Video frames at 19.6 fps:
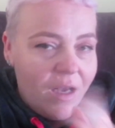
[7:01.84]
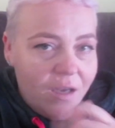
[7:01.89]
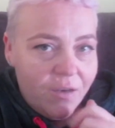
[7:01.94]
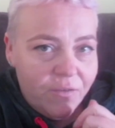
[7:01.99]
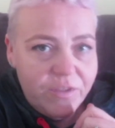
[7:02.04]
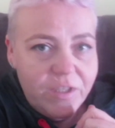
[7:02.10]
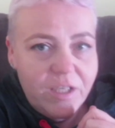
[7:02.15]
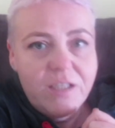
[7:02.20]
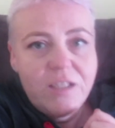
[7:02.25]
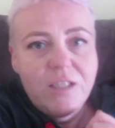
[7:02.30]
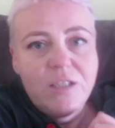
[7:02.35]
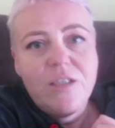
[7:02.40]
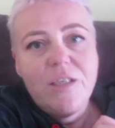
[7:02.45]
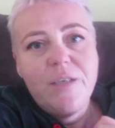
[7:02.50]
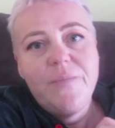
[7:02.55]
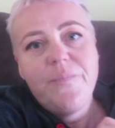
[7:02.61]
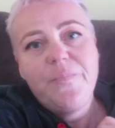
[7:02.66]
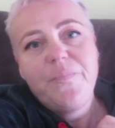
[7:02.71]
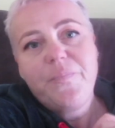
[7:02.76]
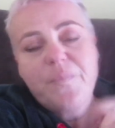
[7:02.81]
в 10.
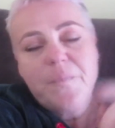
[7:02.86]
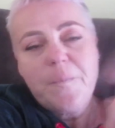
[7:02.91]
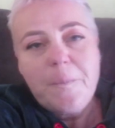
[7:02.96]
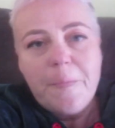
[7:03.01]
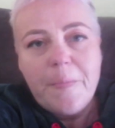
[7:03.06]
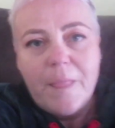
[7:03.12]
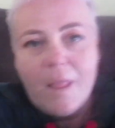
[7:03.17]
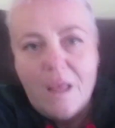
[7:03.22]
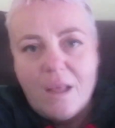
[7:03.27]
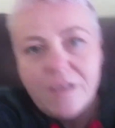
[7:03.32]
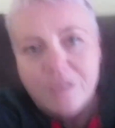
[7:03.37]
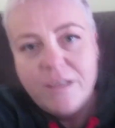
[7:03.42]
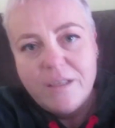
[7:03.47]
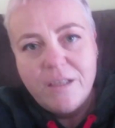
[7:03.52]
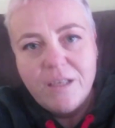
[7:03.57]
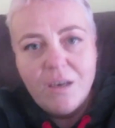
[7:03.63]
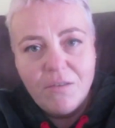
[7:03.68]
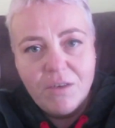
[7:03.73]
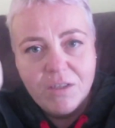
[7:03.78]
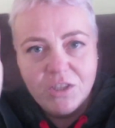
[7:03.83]

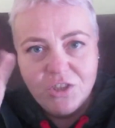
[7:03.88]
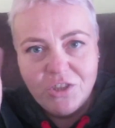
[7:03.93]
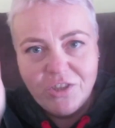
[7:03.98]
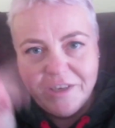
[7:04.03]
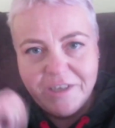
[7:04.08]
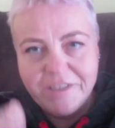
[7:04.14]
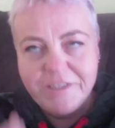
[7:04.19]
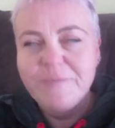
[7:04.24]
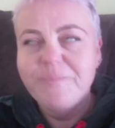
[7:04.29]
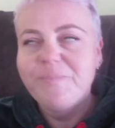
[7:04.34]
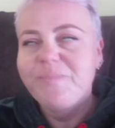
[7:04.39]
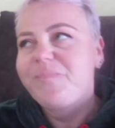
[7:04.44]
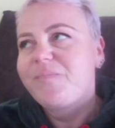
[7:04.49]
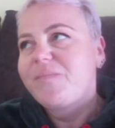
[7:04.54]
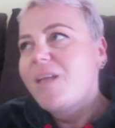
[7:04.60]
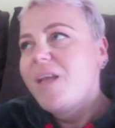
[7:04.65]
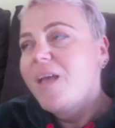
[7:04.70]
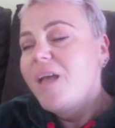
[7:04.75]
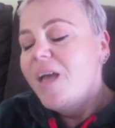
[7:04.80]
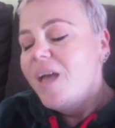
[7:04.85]
Я вас ждать.
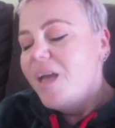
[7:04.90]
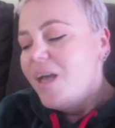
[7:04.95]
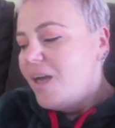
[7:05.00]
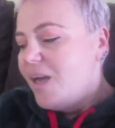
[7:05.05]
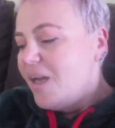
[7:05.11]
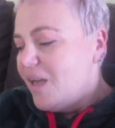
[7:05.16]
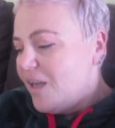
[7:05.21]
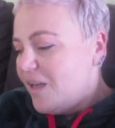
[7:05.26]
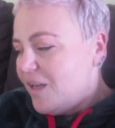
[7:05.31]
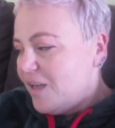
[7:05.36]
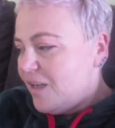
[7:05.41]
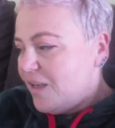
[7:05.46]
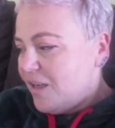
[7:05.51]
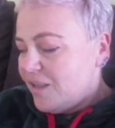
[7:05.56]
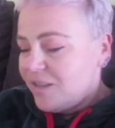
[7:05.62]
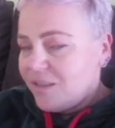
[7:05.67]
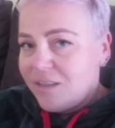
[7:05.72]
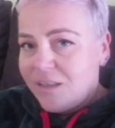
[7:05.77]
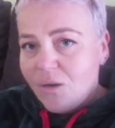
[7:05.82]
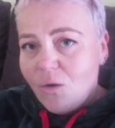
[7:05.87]

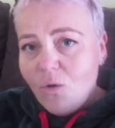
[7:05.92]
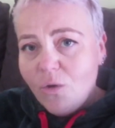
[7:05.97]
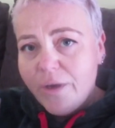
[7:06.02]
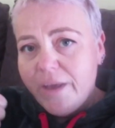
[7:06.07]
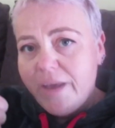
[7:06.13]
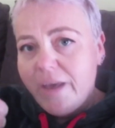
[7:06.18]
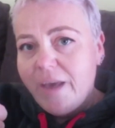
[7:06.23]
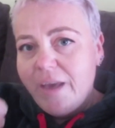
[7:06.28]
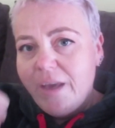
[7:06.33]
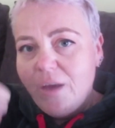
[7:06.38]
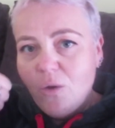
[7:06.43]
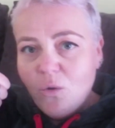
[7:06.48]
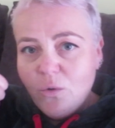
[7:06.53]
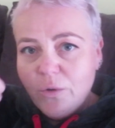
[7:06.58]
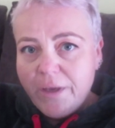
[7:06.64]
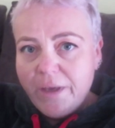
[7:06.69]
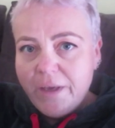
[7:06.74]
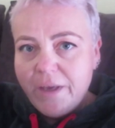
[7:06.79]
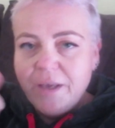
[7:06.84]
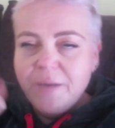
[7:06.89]
Она, окей,
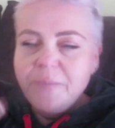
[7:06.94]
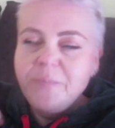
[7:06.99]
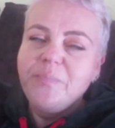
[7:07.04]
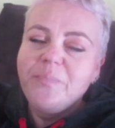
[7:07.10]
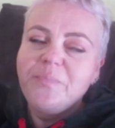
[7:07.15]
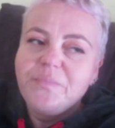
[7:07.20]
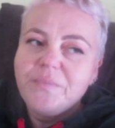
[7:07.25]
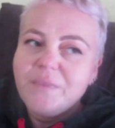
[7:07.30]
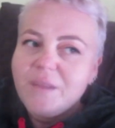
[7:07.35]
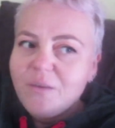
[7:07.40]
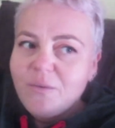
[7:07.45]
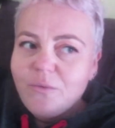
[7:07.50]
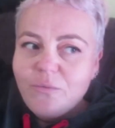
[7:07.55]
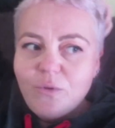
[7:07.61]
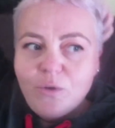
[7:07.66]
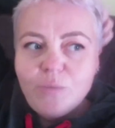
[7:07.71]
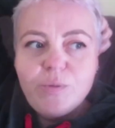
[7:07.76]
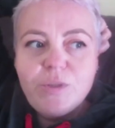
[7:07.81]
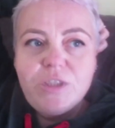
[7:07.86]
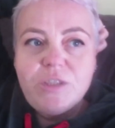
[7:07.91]
окей.
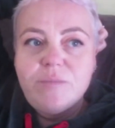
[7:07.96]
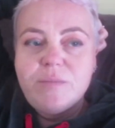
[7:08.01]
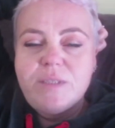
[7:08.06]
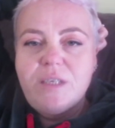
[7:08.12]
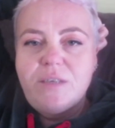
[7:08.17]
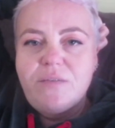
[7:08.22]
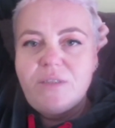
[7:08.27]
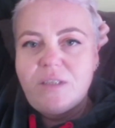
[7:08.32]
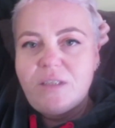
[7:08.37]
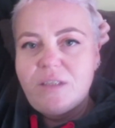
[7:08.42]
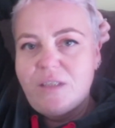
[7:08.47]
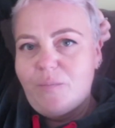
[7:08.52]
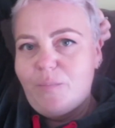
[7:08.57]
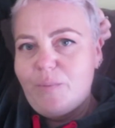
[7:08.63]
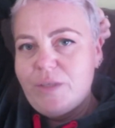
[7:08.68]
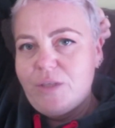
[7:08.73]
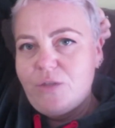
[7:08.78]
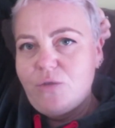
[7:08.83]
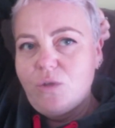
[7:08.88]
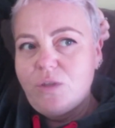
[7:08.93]
В общем, завтра она
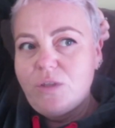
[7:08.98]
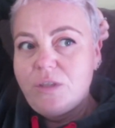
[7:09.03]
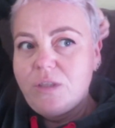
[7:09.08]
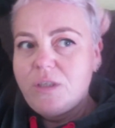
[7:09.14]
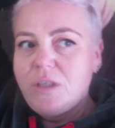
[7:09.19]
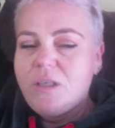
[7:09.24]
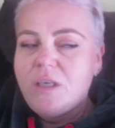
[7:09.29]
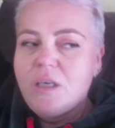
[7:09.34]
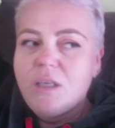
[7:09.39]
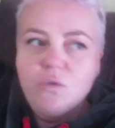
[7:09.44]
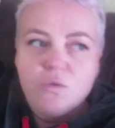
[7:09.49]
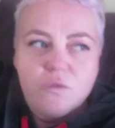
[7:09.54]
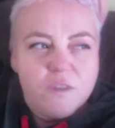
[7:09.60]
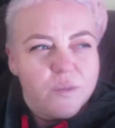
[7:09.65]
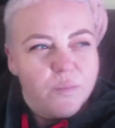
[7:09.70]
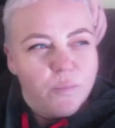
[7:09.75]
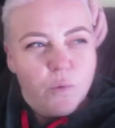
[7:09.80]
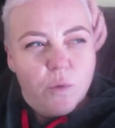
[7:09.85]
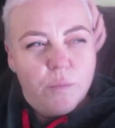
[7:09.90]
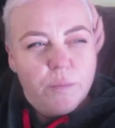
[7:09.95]
придет. И я тут
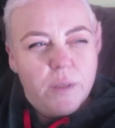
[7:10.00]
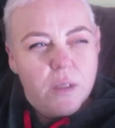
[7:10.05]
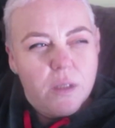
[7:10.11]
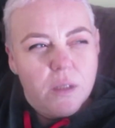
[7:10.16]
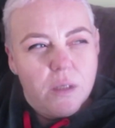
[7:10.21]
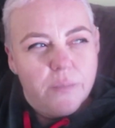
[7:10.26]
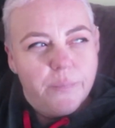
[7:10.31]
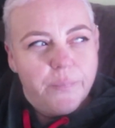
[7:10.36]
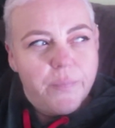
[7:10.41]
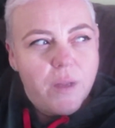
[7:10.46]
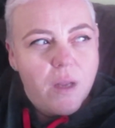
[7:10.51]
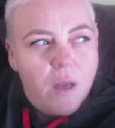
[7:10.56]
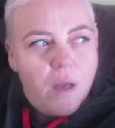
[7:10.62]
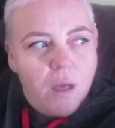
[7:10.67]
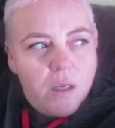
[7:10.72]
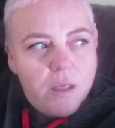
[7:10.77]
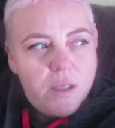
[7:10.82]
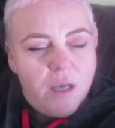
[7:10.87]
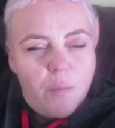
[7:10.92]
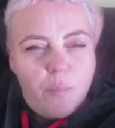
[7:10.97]
вспомнила,
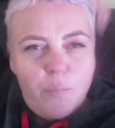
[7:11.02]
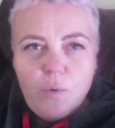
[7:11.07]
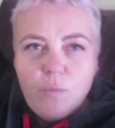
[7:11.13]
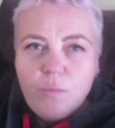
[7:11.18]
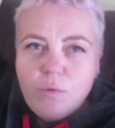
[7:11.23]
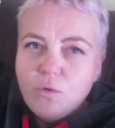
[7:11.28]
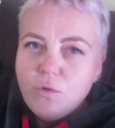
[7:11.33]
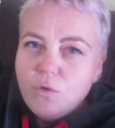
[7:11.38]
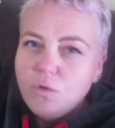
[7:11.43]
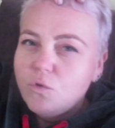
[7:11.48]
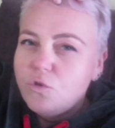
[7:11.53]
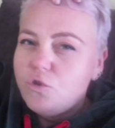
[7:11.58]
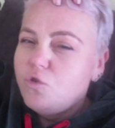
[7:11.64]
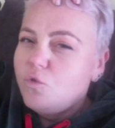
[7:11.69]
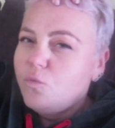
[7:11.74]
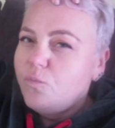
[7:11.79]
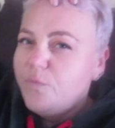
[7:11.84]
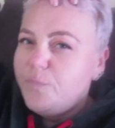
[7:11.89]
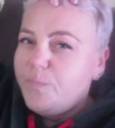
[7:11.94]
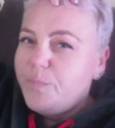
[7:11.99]
я помню, у нее
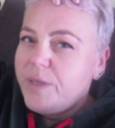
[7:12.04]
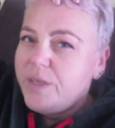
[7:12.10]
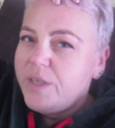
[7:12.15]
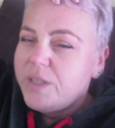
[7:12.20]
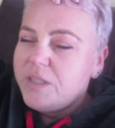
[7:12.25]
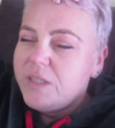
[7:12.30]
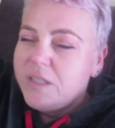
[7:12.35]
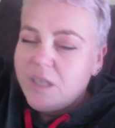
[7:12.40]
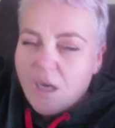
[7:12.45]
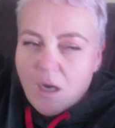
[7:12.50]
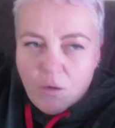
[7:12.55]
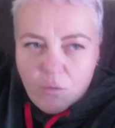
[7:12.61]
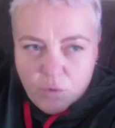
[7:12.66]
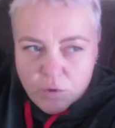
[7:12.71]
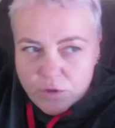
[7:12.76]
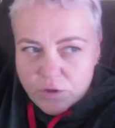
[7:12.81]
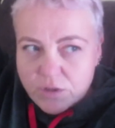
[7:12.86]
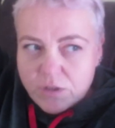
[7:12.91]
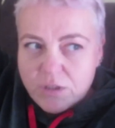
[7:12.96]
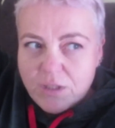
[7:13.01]
чуб впереди, а
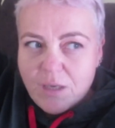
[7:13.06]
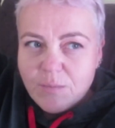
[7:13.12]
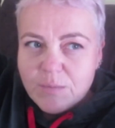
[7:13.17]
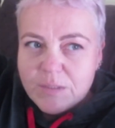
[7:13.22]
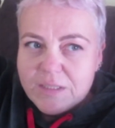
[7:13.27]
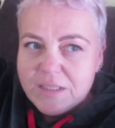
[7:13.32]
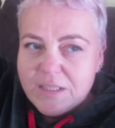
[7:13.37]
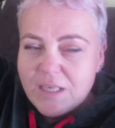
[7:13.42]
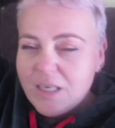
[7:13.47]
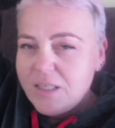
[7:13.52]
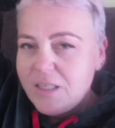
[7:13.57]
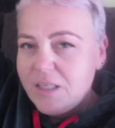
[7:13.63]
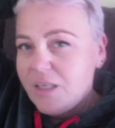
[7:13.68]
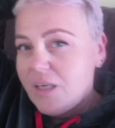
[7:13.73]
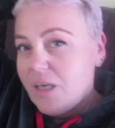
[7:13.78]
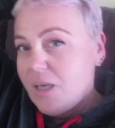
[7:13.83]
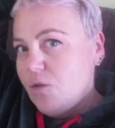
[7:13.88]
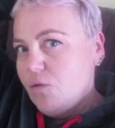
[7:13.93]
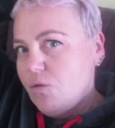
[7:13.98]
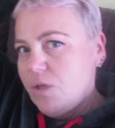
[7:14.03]
вот там сзади
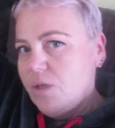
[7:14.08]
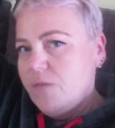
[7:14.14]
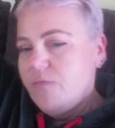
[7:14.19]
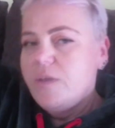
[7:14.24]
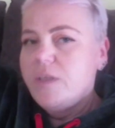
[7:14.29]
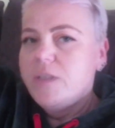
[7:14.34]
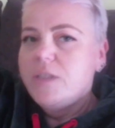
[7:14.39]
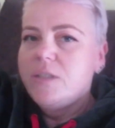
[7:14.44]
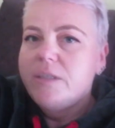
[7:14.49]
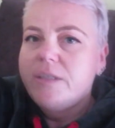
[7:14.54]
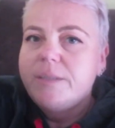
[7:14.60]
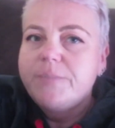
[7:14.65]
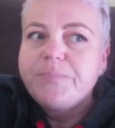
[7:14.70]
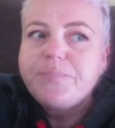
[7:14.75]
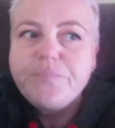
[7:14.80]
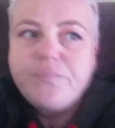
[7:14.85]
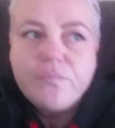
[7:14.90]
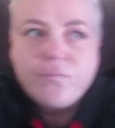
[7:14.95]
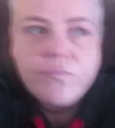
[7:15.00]
я ее не видела.